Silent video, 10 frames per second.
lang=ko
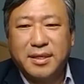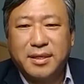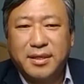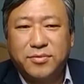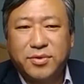
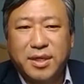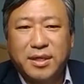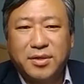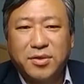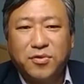어, 우리가
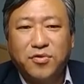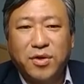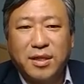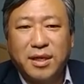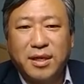이런
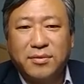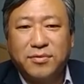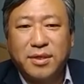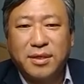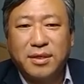연구에 대한
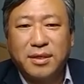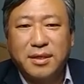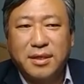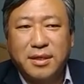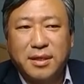우리
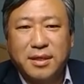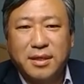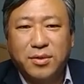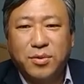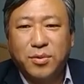
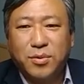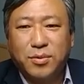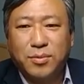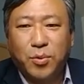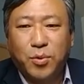이런
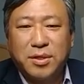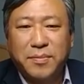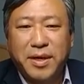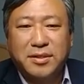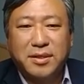
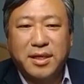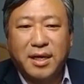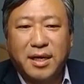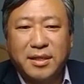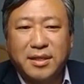모티베이션을
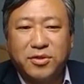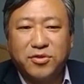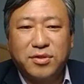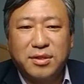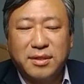갖게 된
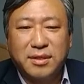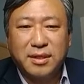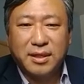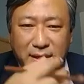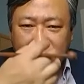이유는
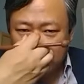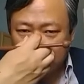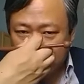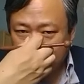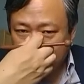
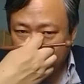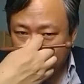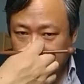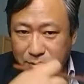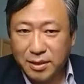
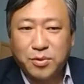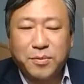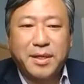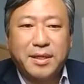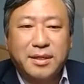20세기
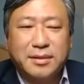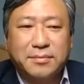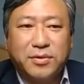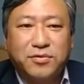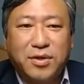초반에 이제
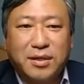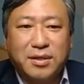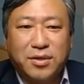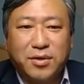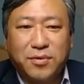미국
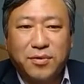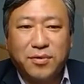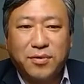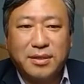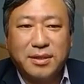같은
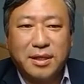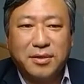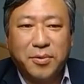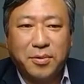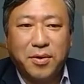경우에는
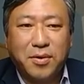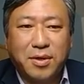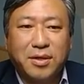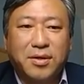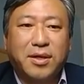이제
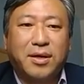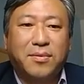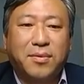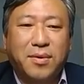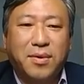산업혁명이
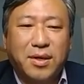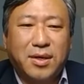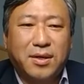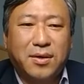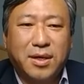일어나고
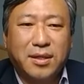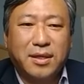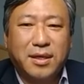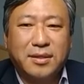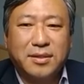
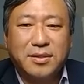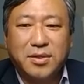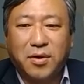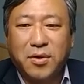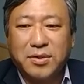거기에 대해서 이제
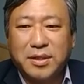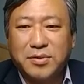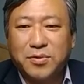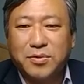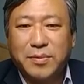경영사
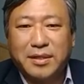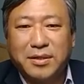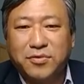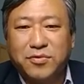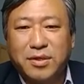쪽으로 많은
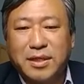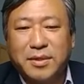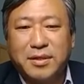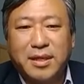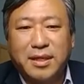연구가 이미
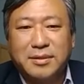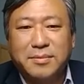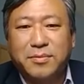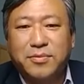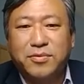
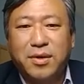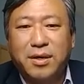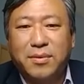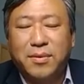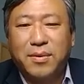일어났음에도
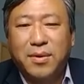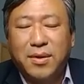불구하고